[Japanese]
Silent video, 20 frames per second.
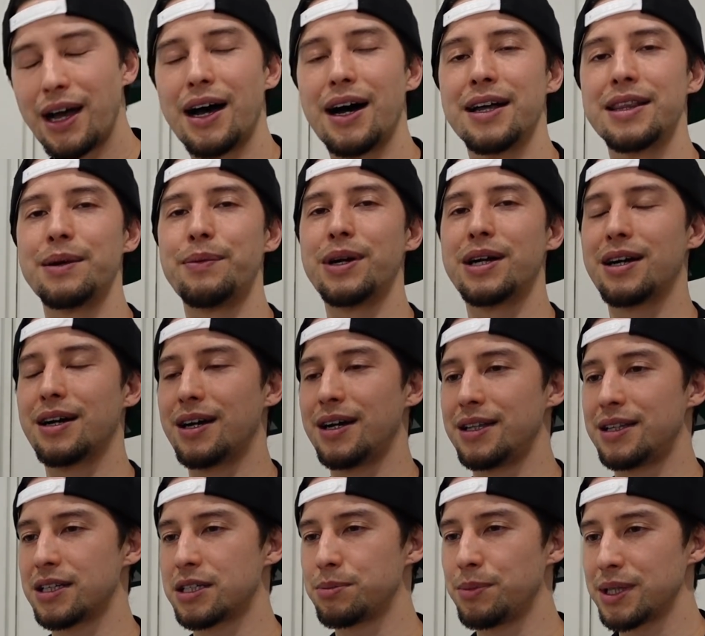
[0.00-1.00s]
頭抱
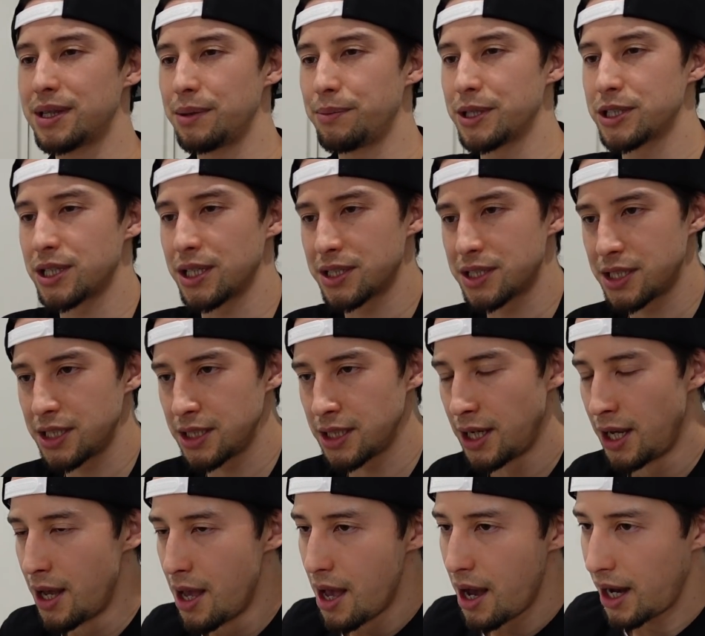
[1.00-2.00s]
えてしまってました
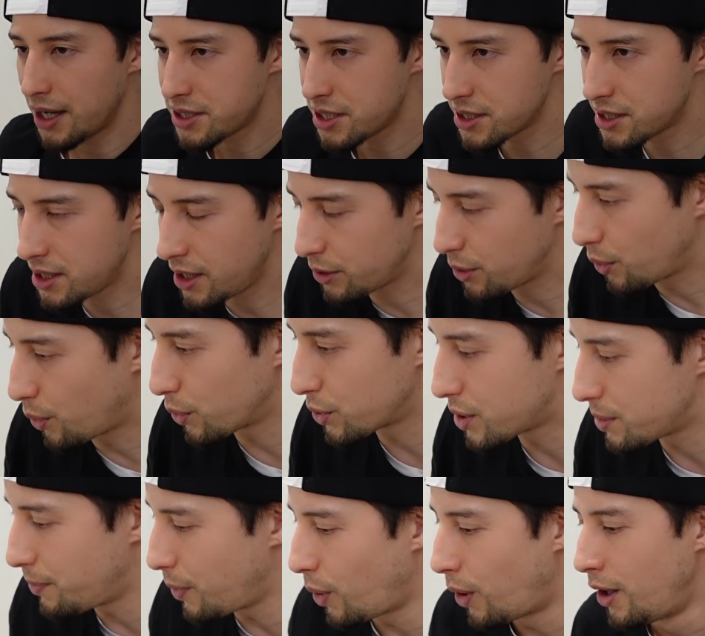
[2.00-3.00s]
し
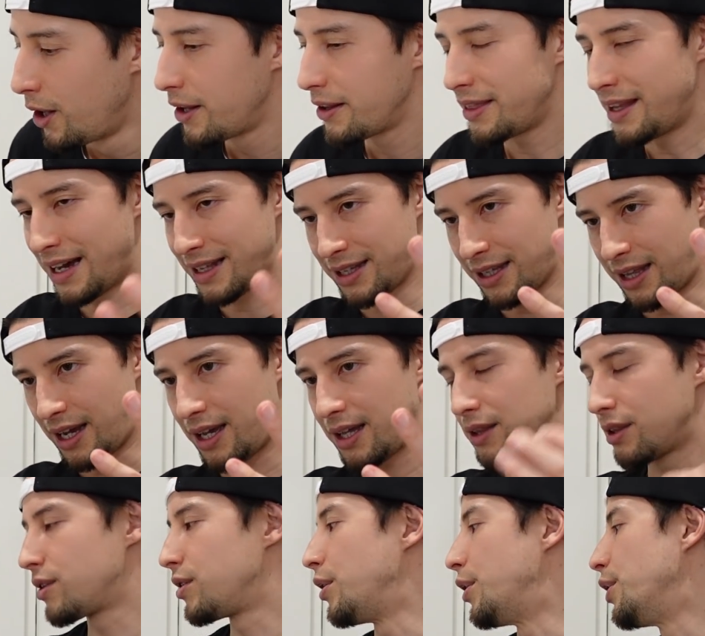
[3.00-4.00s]
アシスタントコーチもなんで
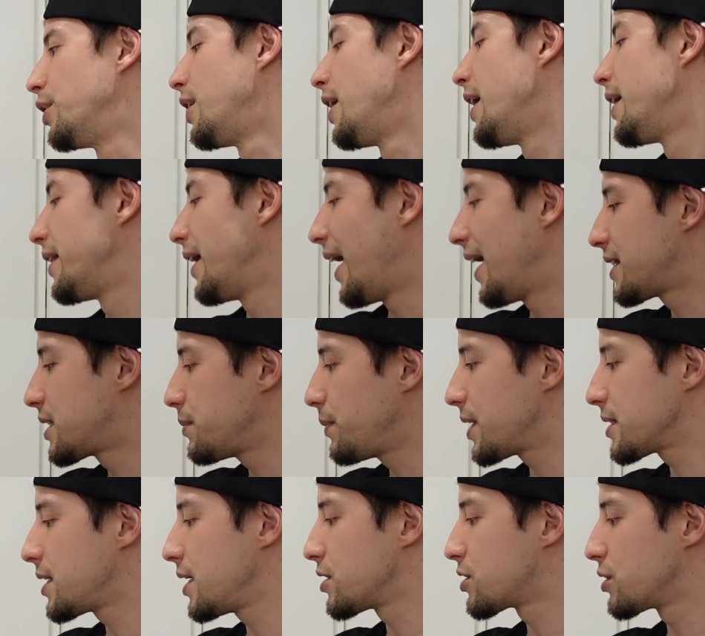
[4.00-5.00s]
だっていうで八
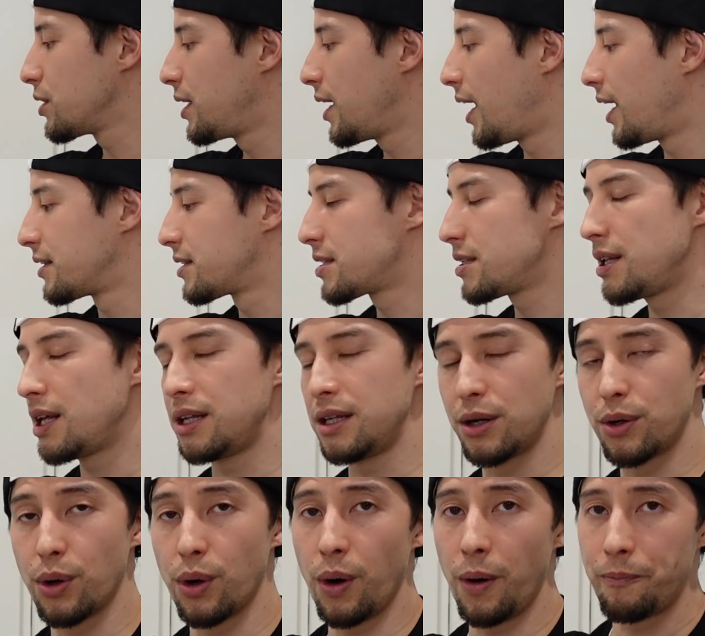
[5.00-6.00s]
村選手が常に
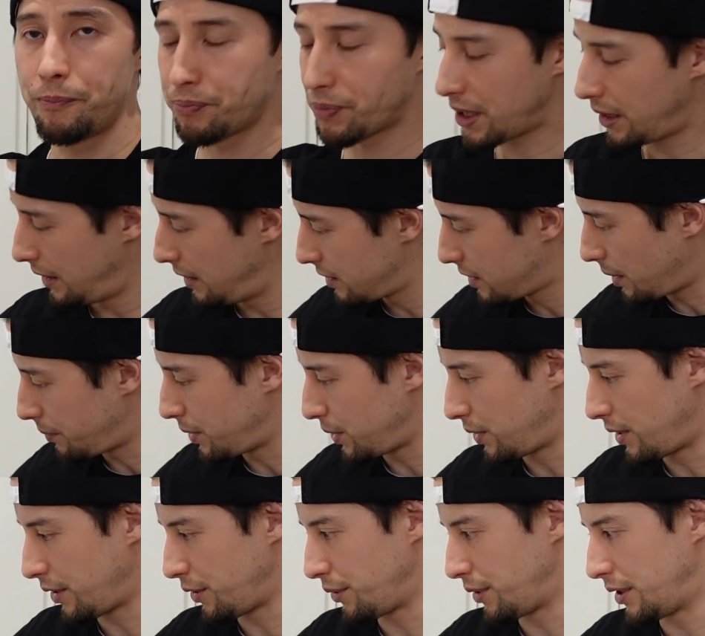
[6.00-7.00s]
こうインタビュー
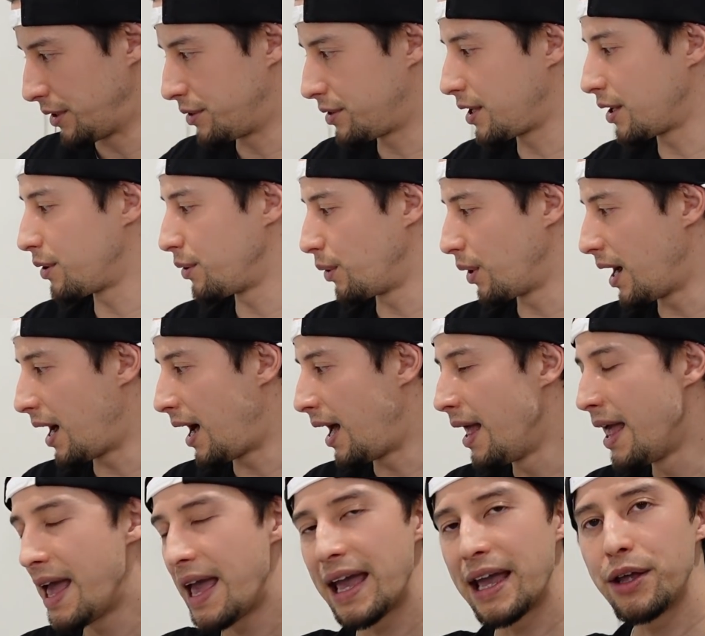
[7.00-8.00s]
などで言ってるのが
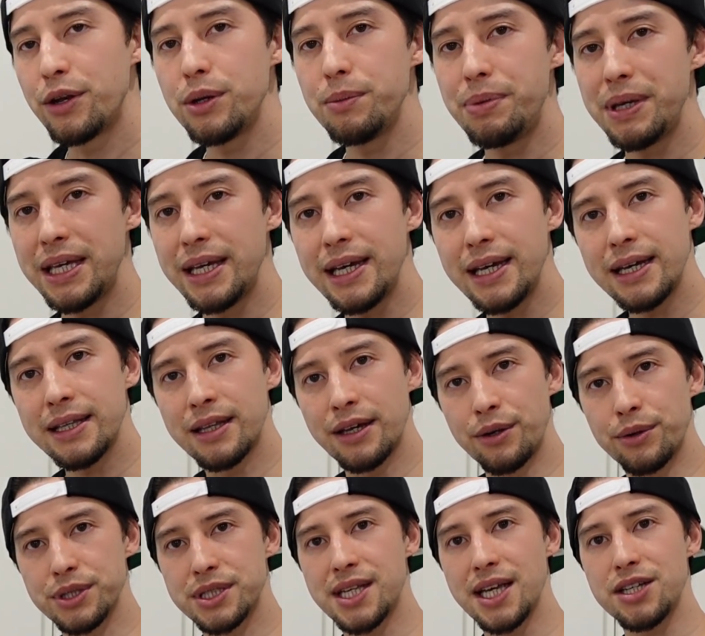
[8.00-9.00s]
NBA で
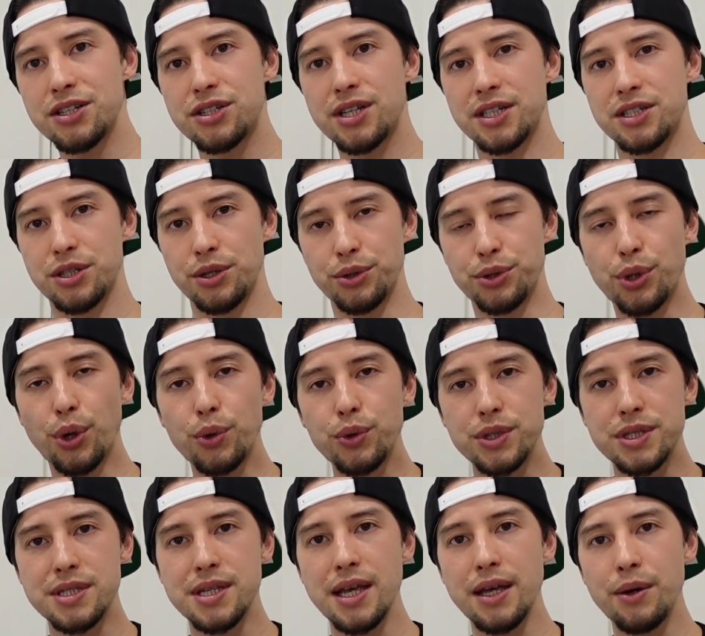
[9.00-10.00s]
の選手たちの特
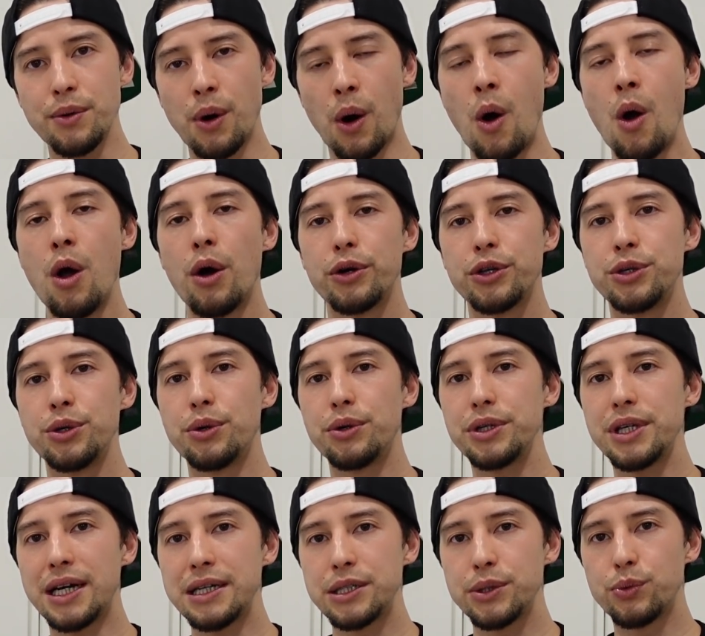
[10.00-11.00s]
性をよ
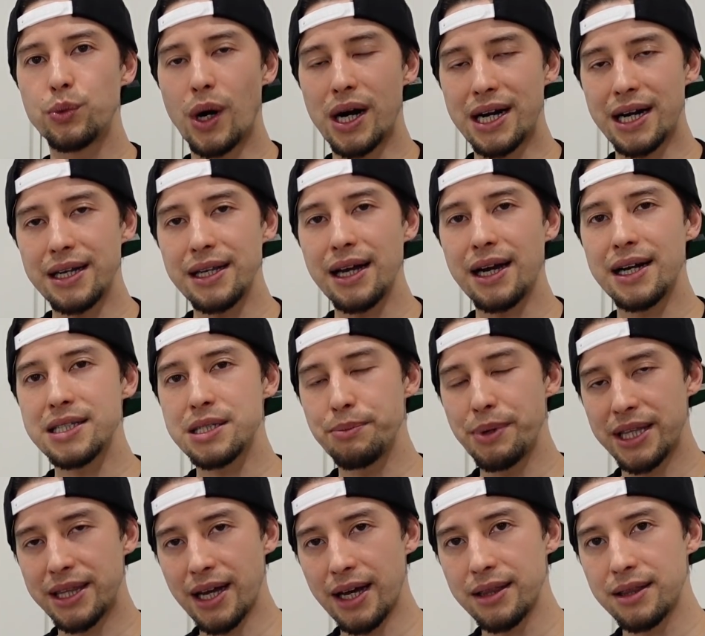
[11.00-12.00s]
うやく分かり始
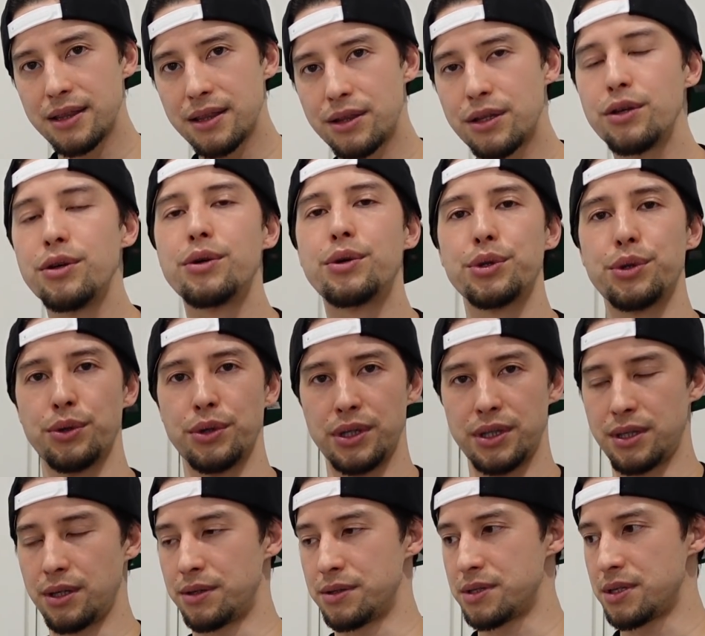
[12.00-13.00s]
めたっていうことを言っ
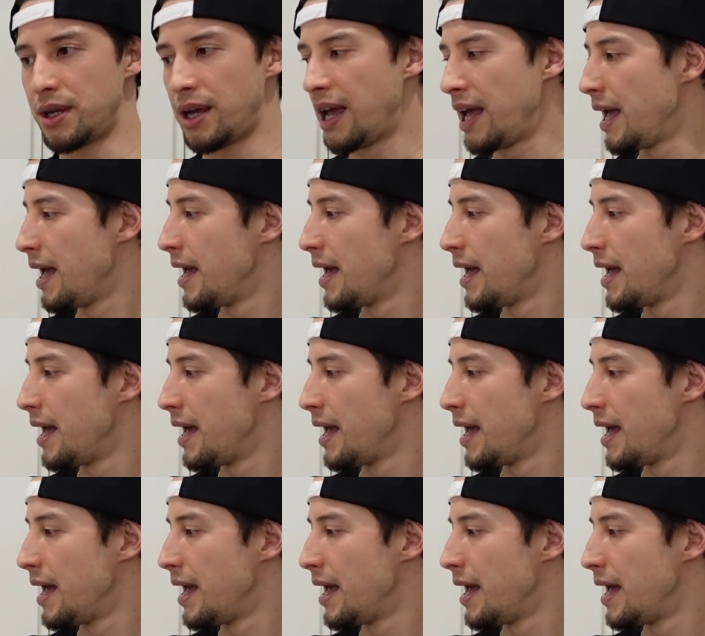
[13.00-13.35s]
てるんですね。